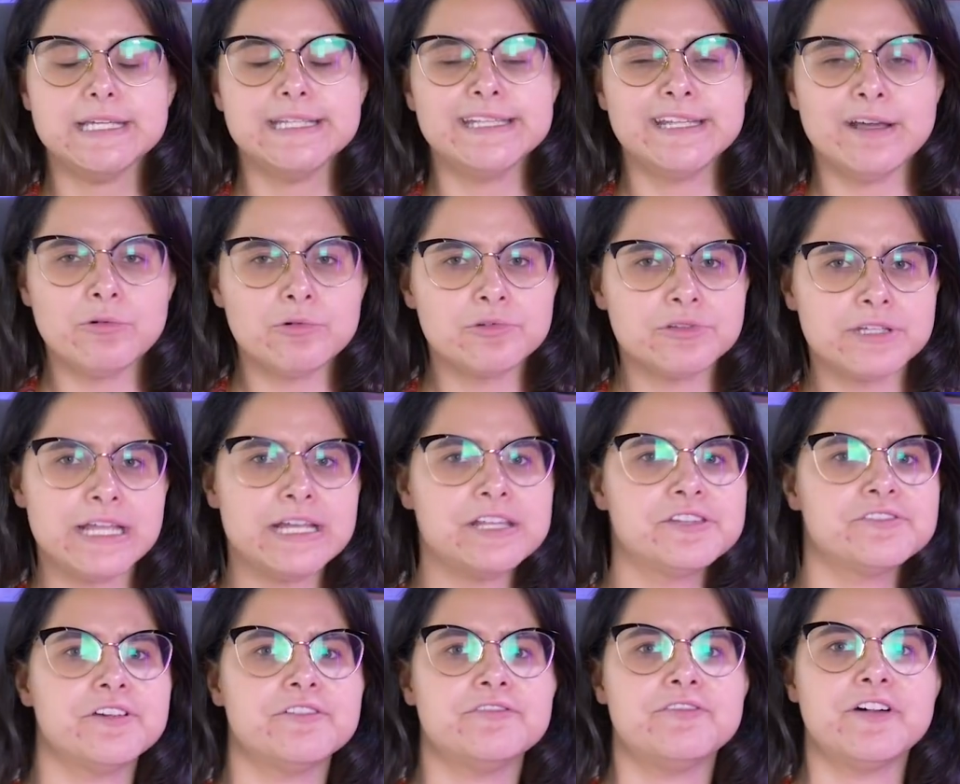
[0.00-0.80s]
Então, um
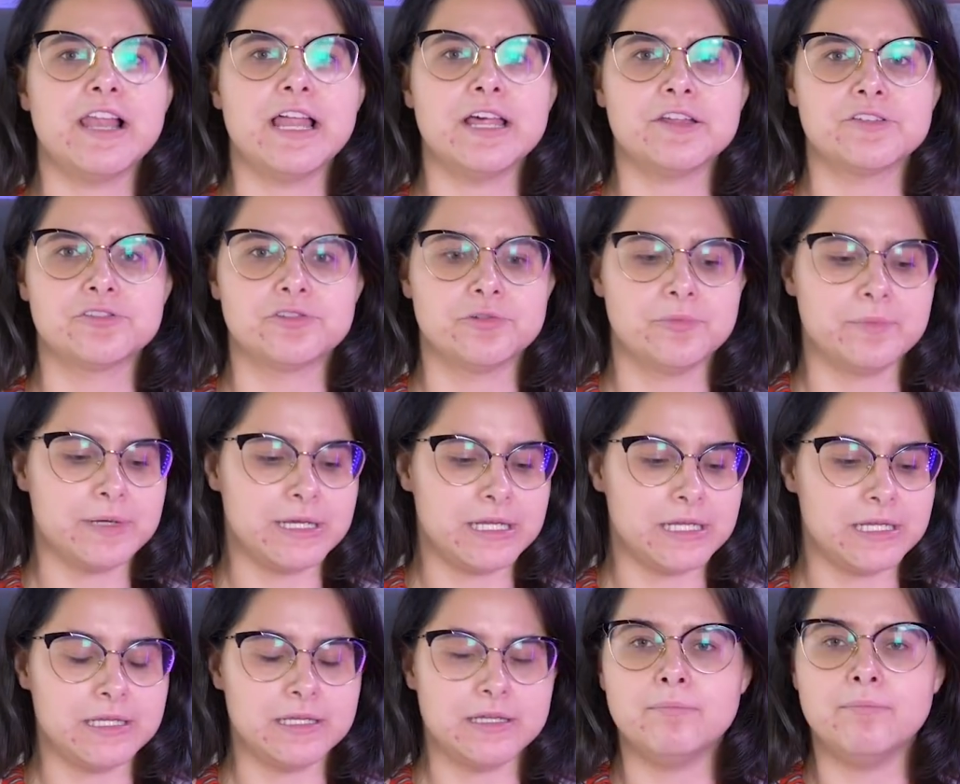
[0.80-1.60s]
deles vai falar
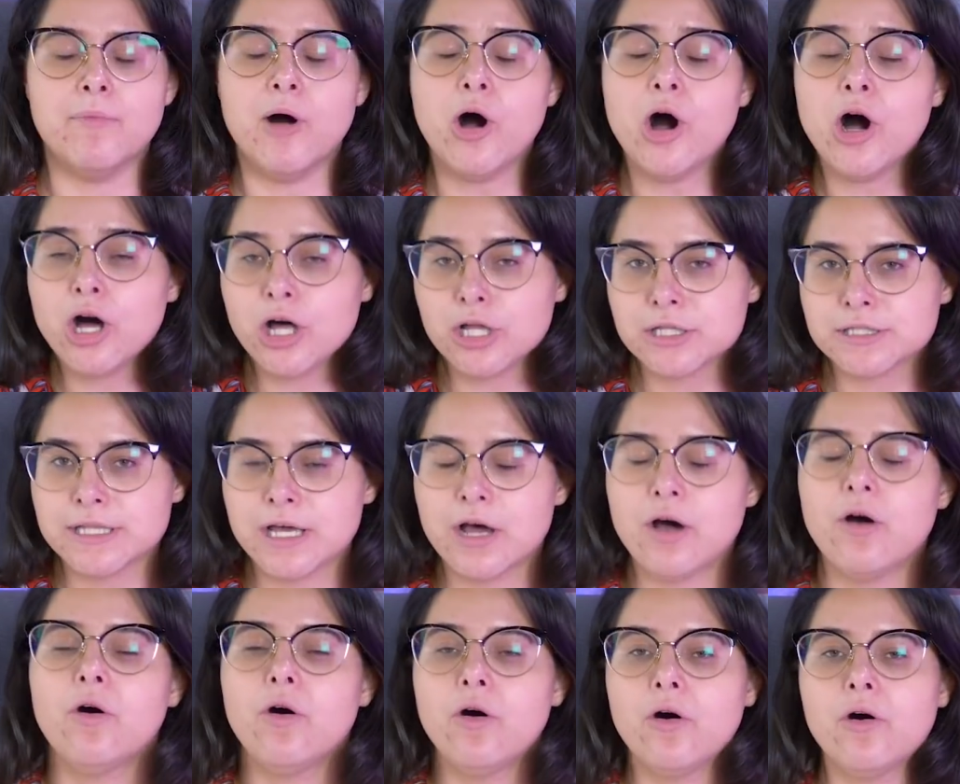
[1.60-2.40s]
sobre moda,
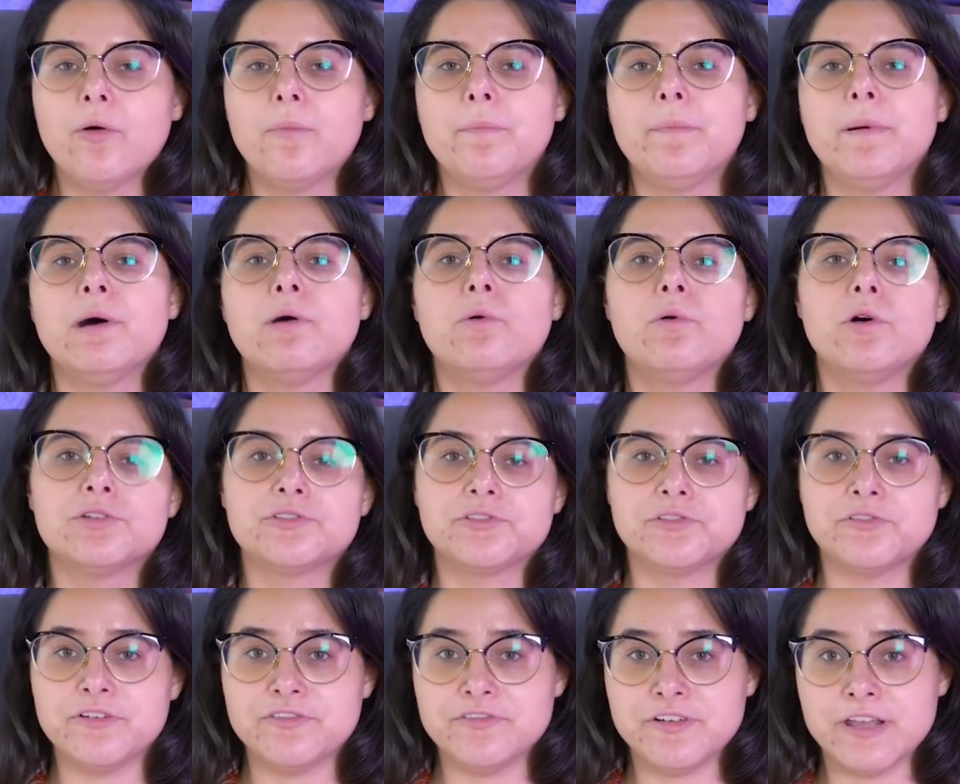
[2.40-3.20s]
roupa, o
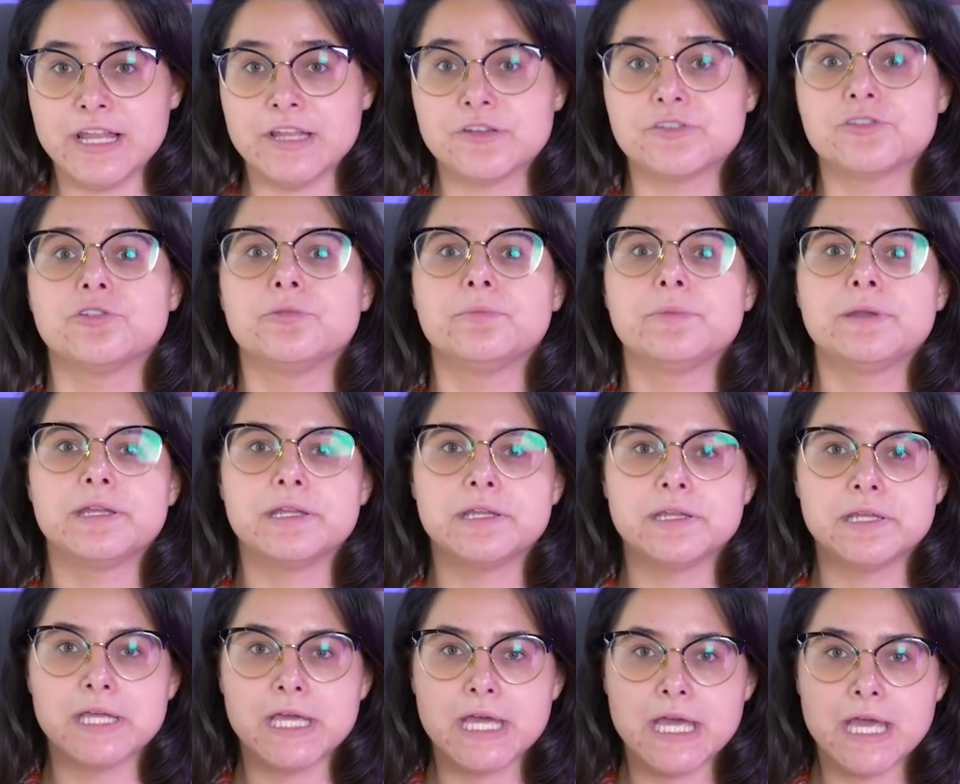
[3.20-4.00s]
outro vai falar
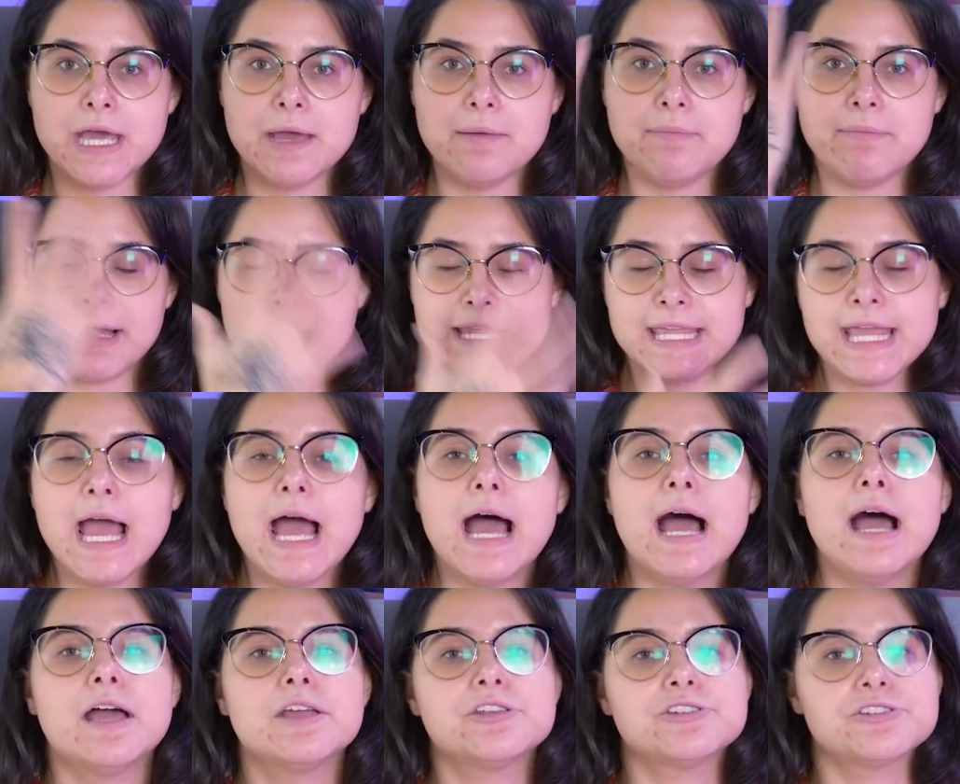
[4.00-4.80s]
sobre
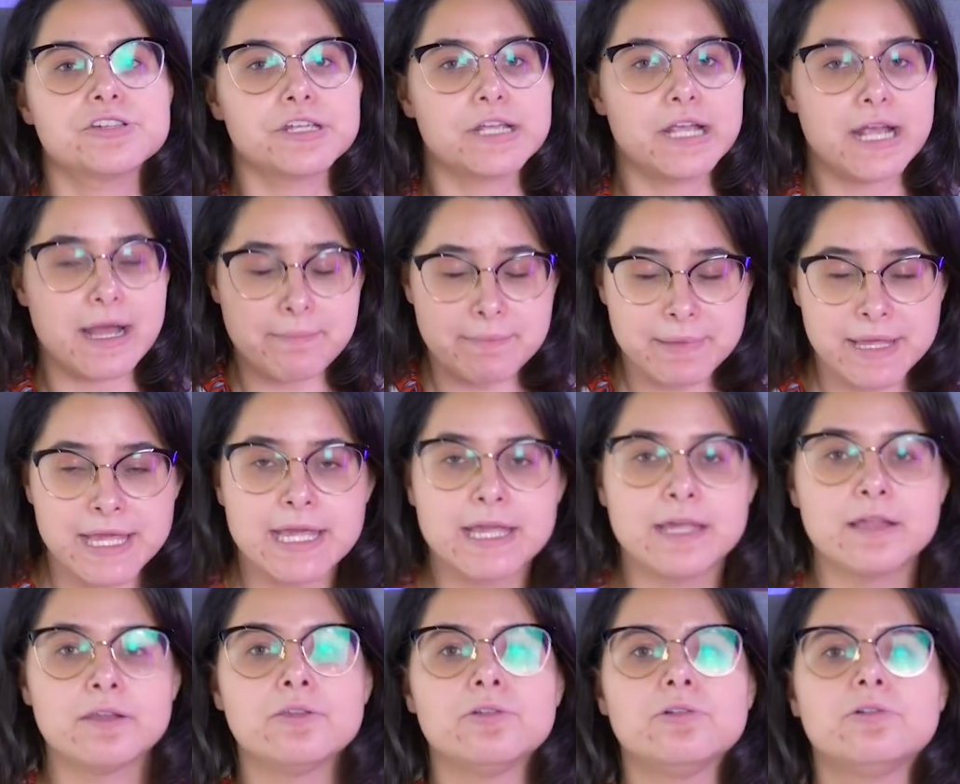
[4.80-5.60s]
maquiagem,
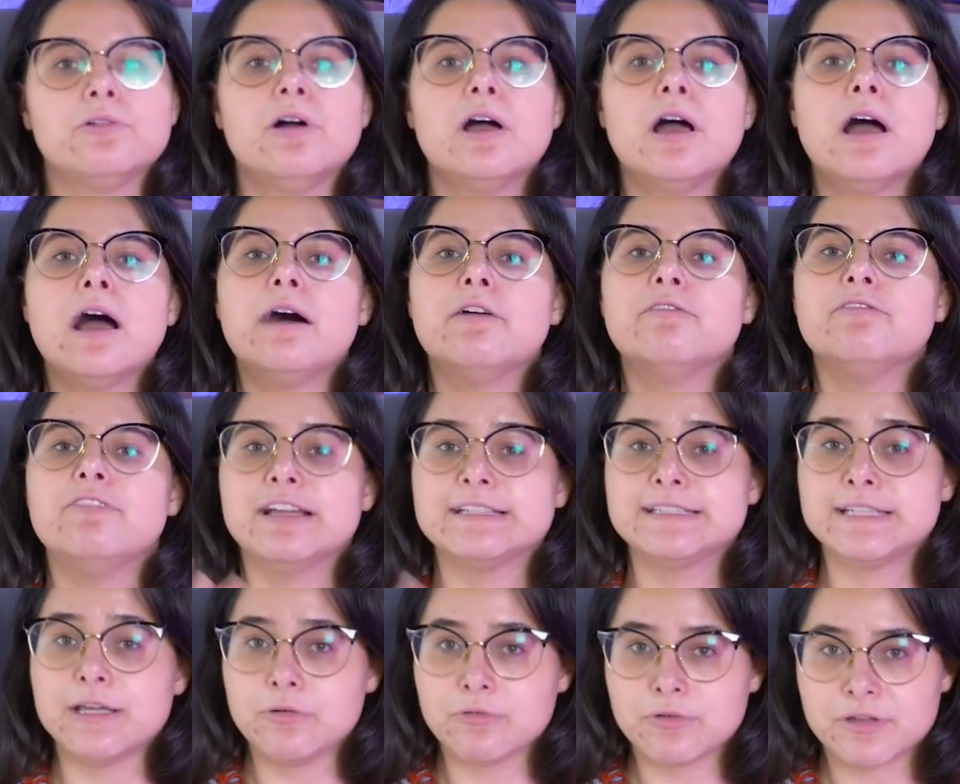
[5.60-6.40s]
cabelo
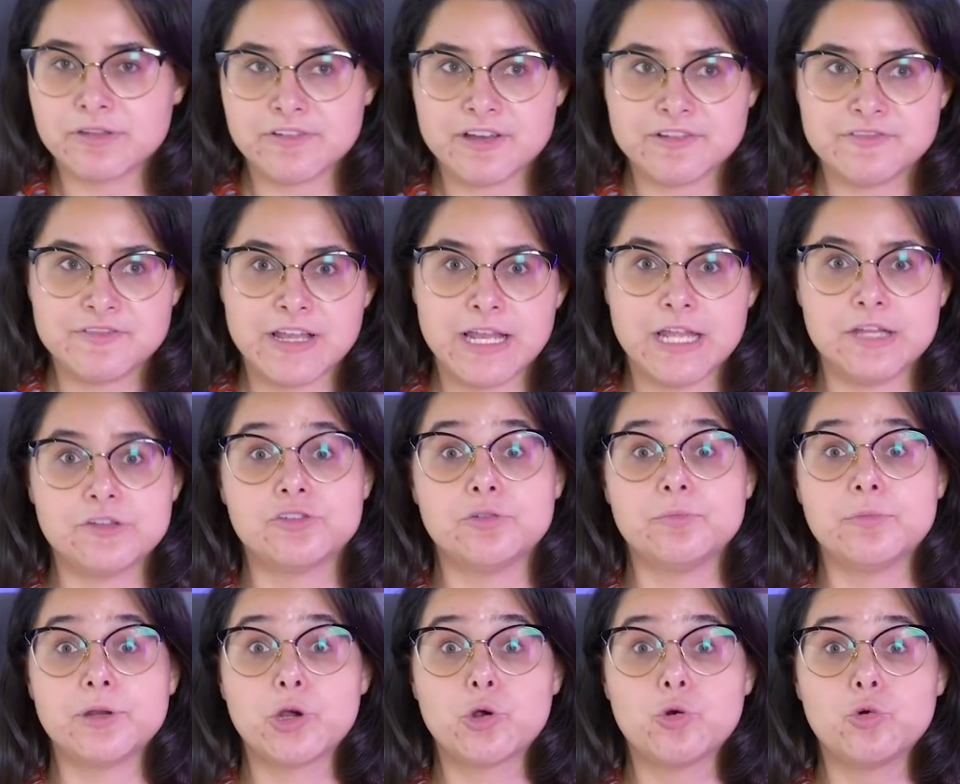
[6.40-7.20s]
vai ter um que vai falar
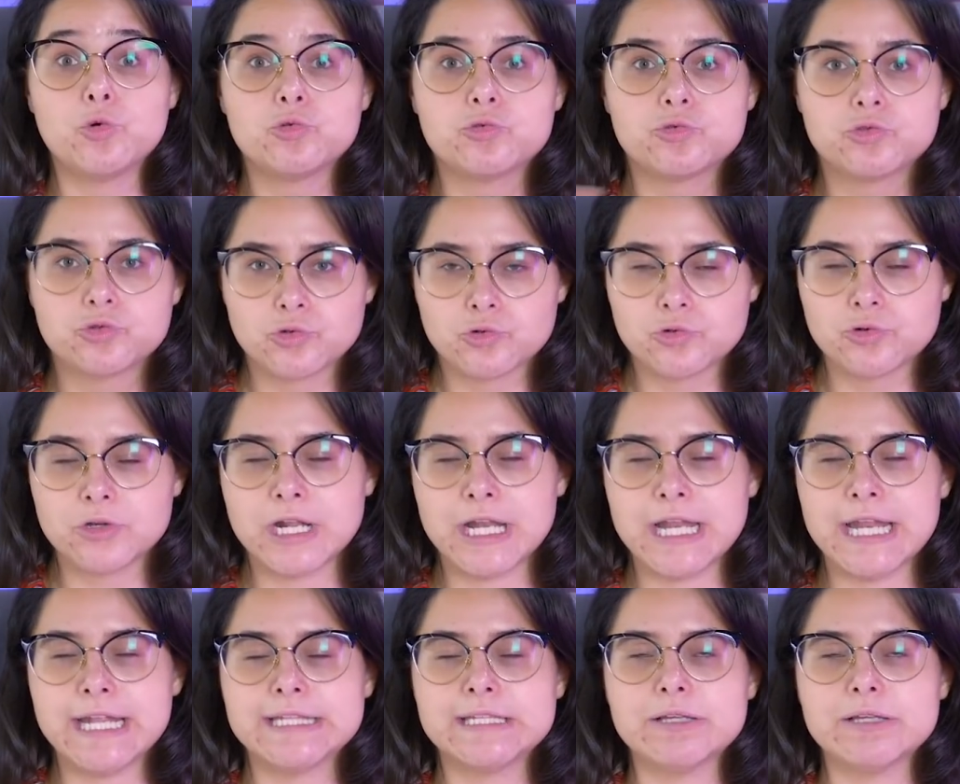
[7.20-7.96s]
sobre cultura, né?